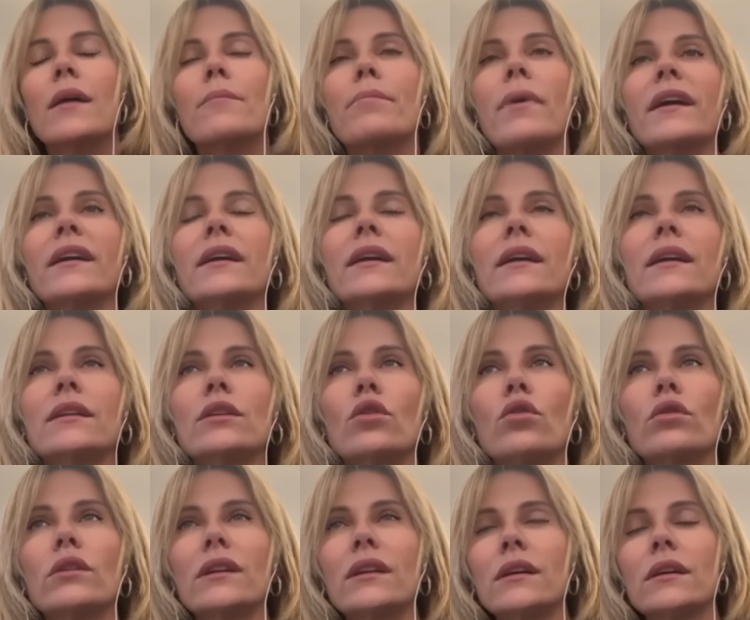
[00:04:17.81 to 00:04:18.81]
Poi
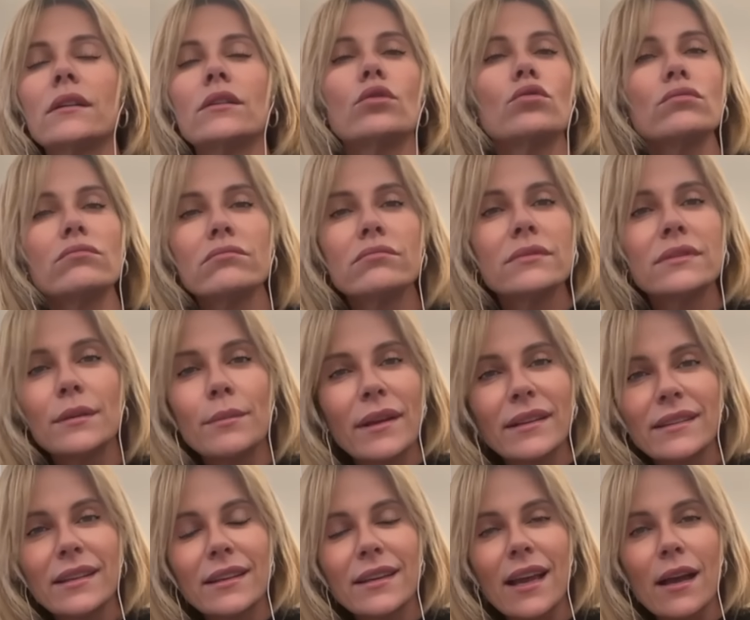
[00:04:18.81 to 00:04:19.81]
non, non,
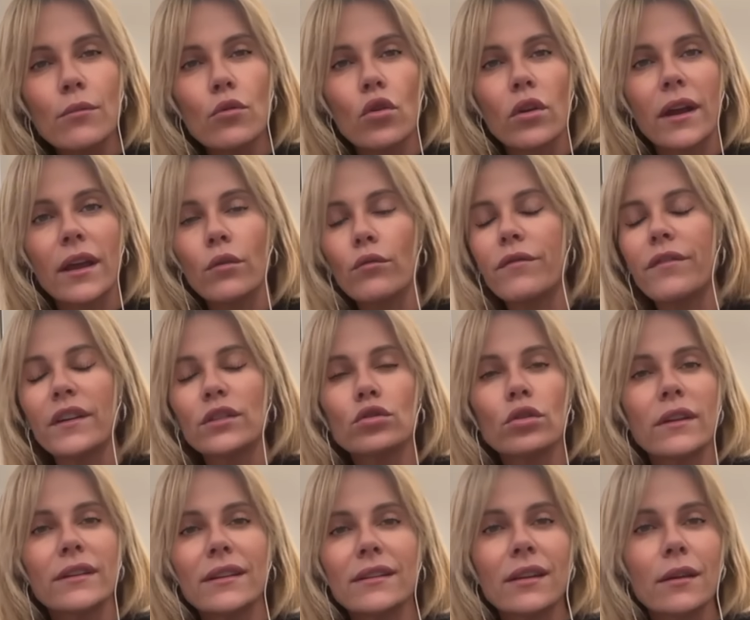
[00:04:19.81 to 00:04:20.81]
dimentichiamo che un
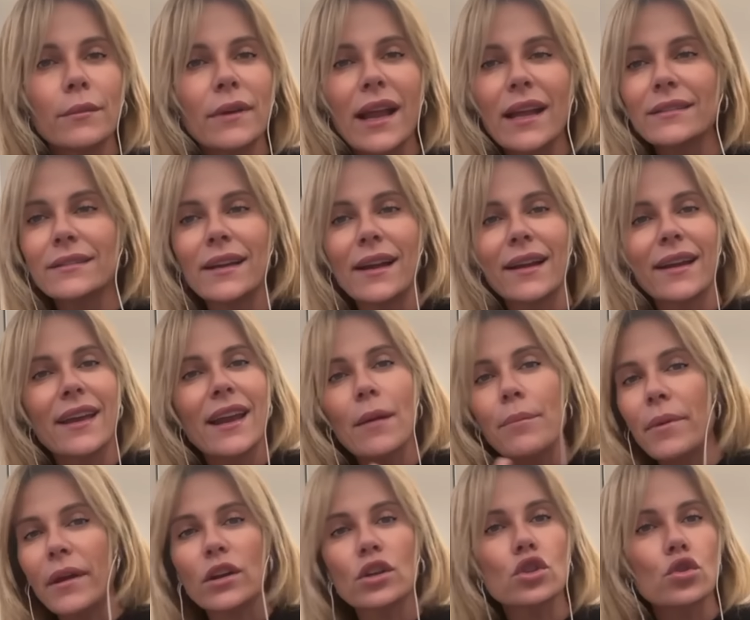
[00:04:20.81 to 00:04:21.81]
fattore determinante è anche la
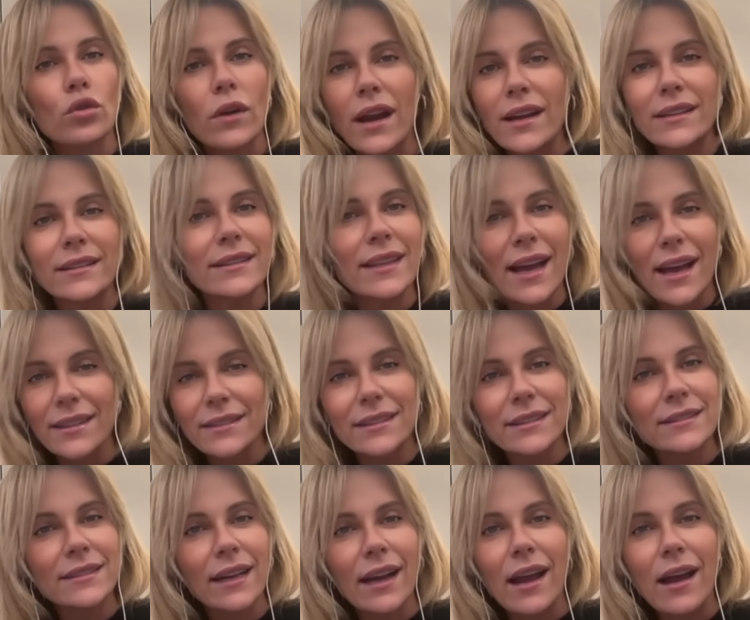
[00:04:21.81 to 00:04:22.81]
personalità
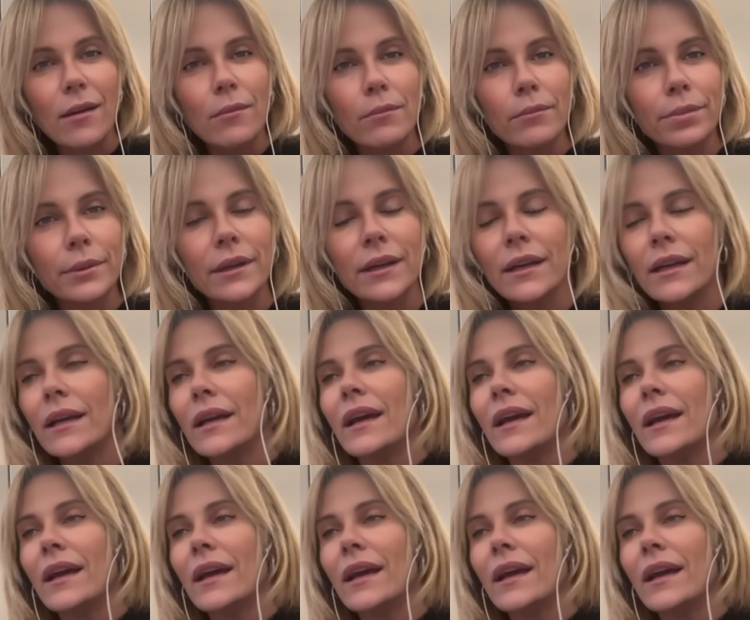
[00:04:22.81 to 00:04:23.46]
di Trump.